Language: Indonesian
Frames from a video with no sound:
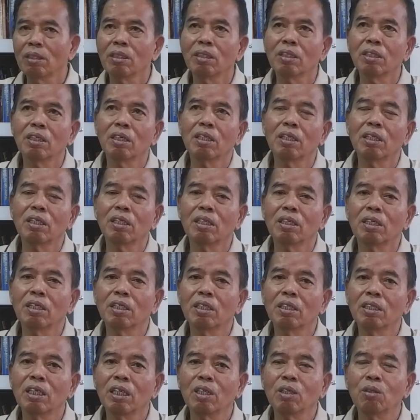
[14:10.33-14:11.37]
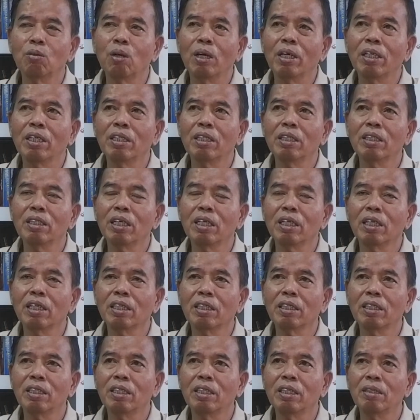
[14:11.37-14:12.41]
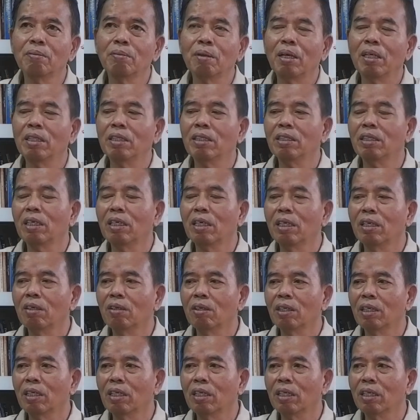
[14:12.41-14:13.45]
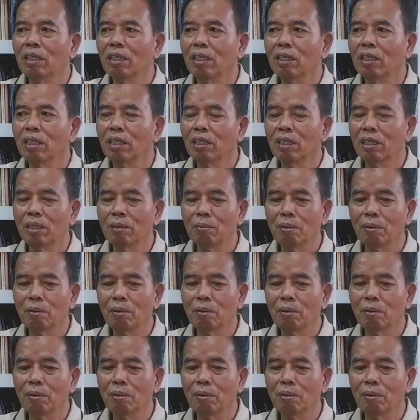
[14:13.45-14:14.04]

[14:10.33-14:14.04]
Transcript: Nah, yang dua ini sangat dimanja oleh uh,